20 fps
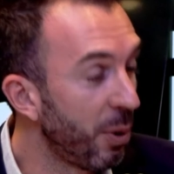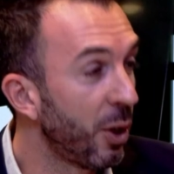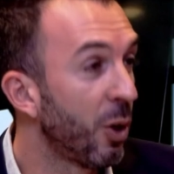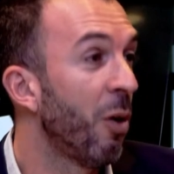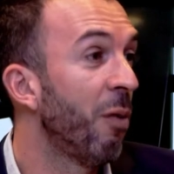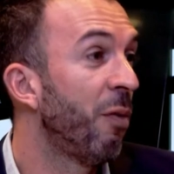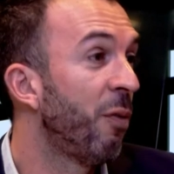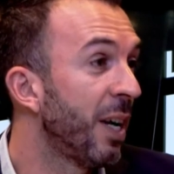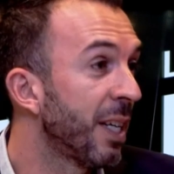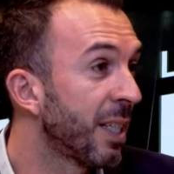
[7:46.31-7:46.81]
Et puis
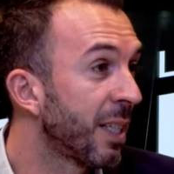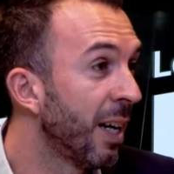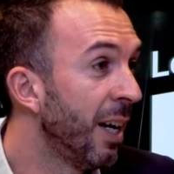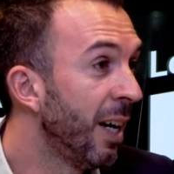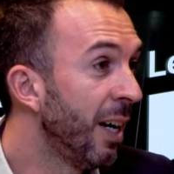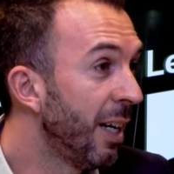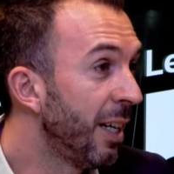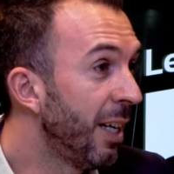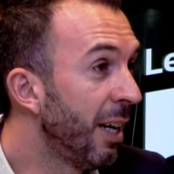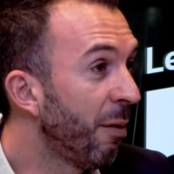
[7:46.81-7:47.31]
qu'en face,
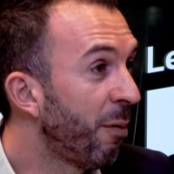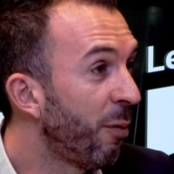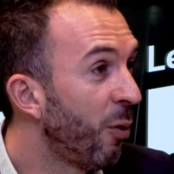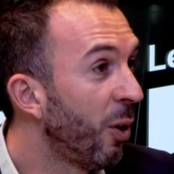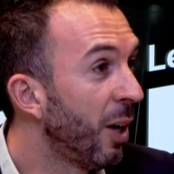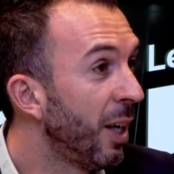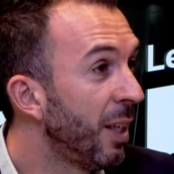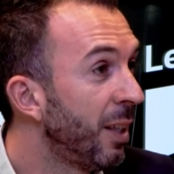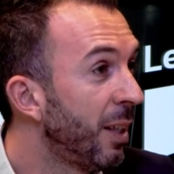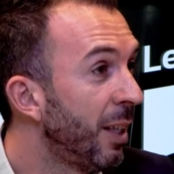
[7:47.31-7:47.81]
il y a
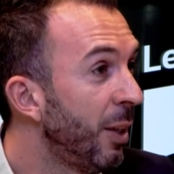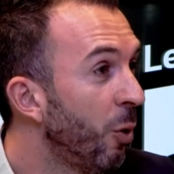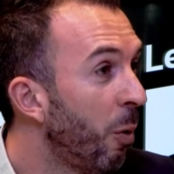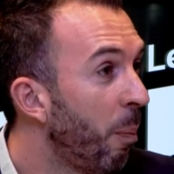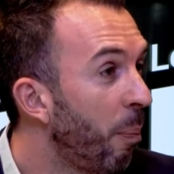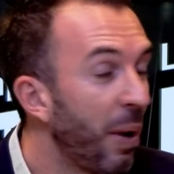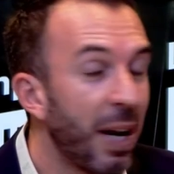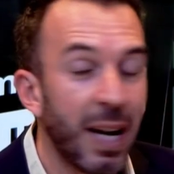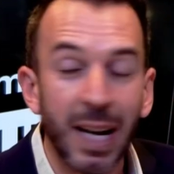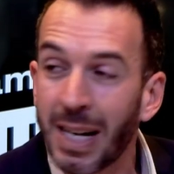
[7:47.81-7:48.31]

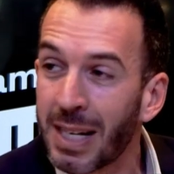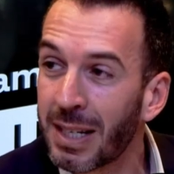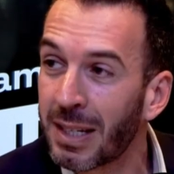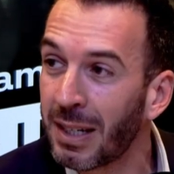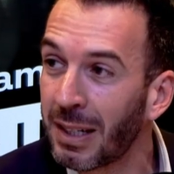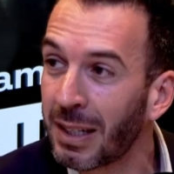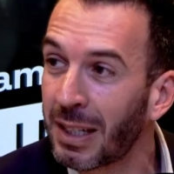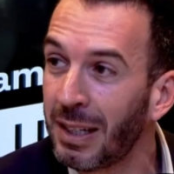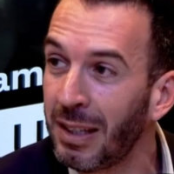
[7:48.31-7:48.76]
Florentino Pérez hein,